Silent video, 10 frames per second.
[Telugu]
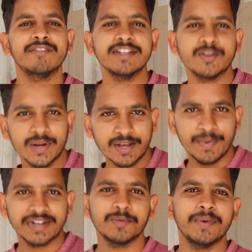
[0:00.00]
ఫ్రెండ్స్
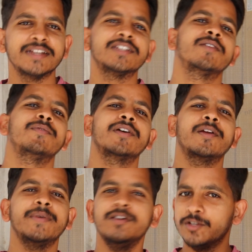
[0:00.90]
వెల్కమ్ బ్యాక్ టు మాయ చిత్ర
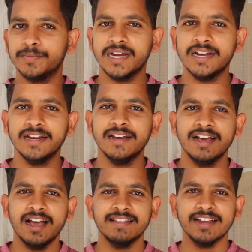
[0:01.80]
ఫోటోగ్రఫీ యూట్యూబ్ ఛానల్
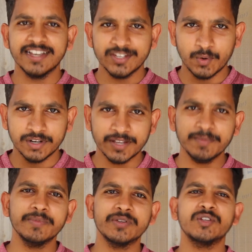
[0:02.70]
అందరికీ
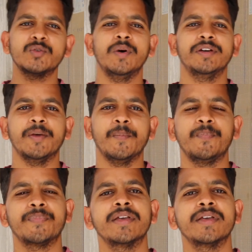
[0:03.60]
స్వాగతం సుస్వాగతం